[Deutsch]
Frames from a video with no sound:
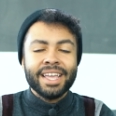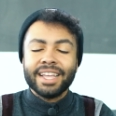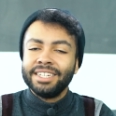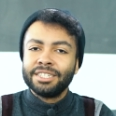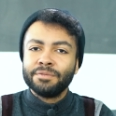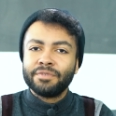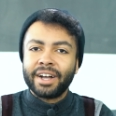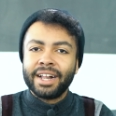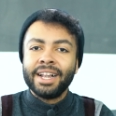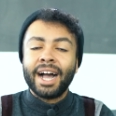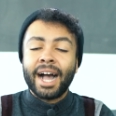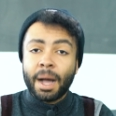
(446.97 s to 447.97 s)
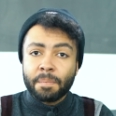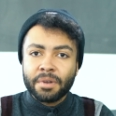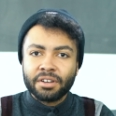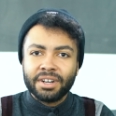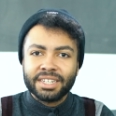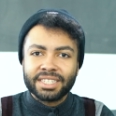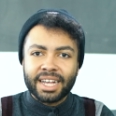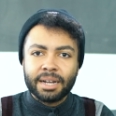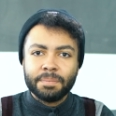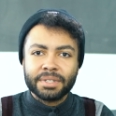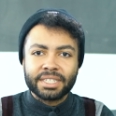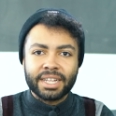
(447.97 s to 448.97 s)
In diesem Fall habt eine tolle
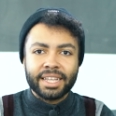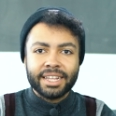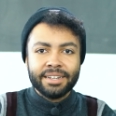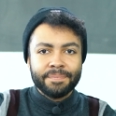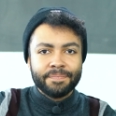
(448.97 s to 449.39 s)
Zeit. Bis dahin,